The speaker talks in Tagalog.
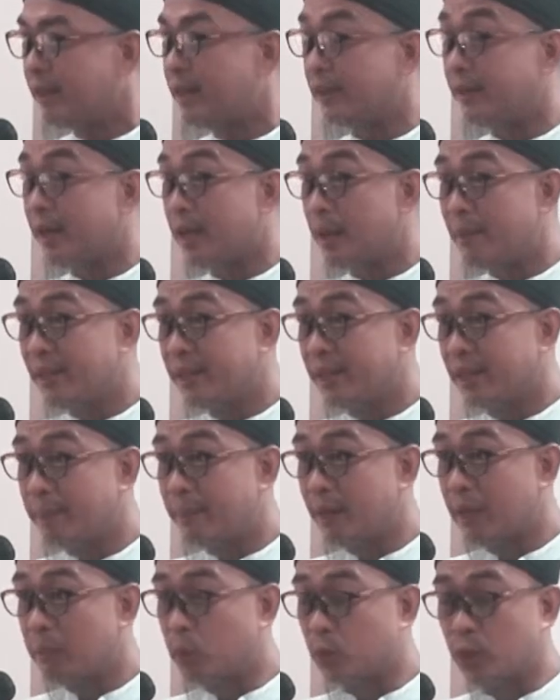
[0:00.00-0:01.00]
Ti
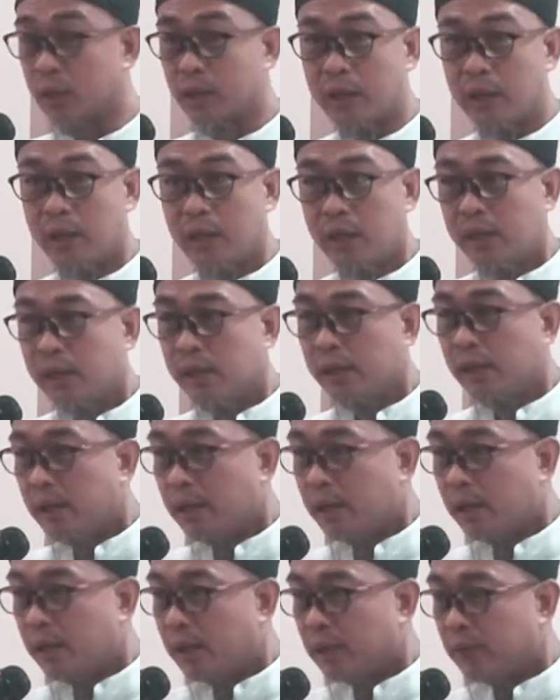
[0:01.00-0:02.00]
dakdakamateng nga panagbuteng.
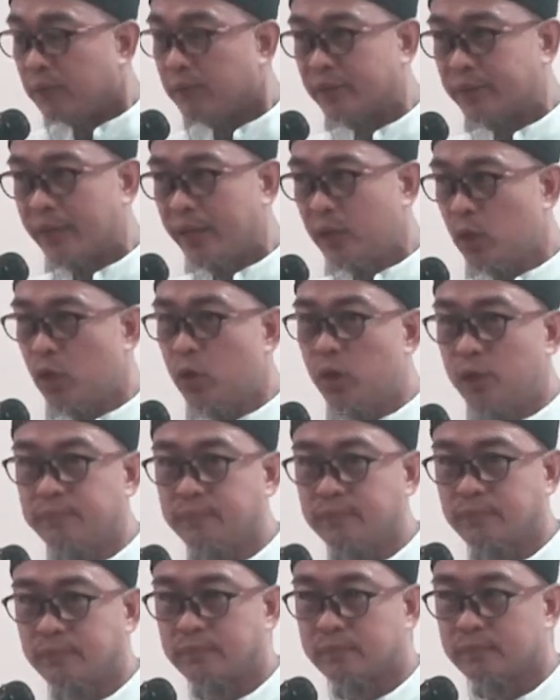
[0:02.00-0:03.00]
Da tayo,
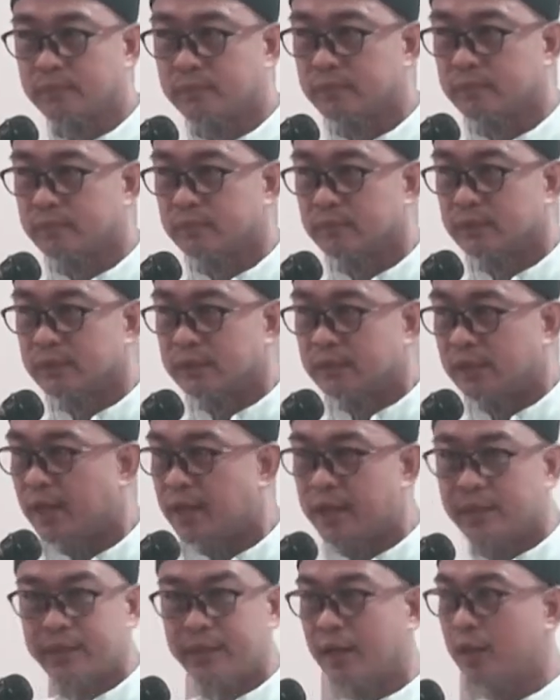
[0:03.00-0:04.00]

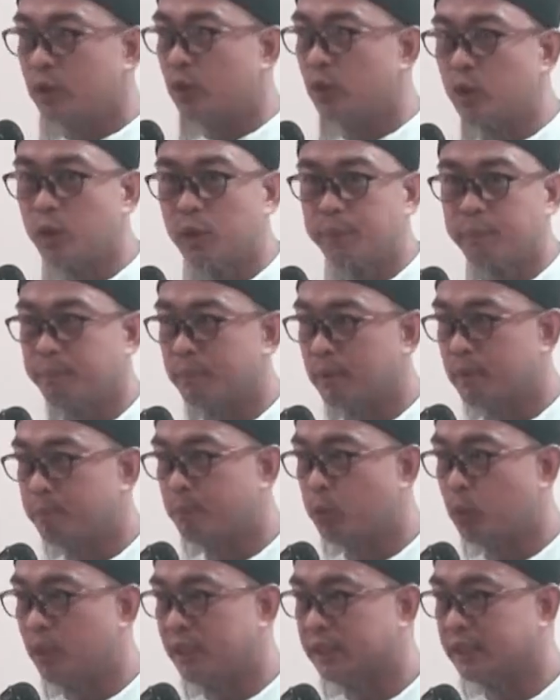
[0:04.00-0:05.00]
uh, dagito'y
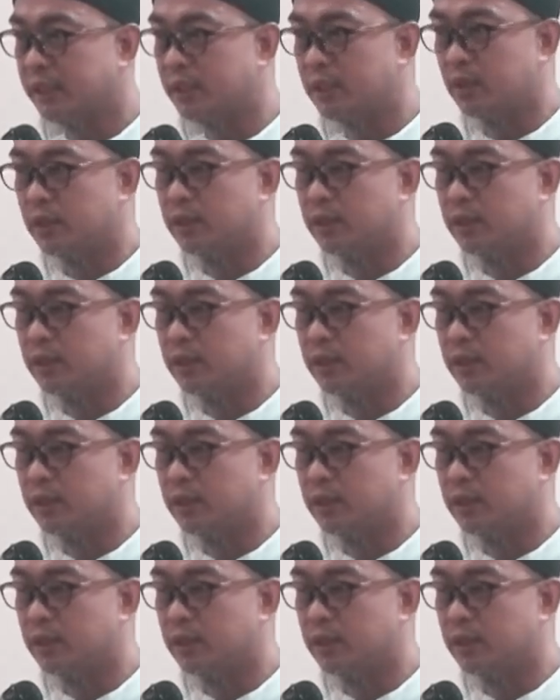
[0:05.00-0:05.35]
pulis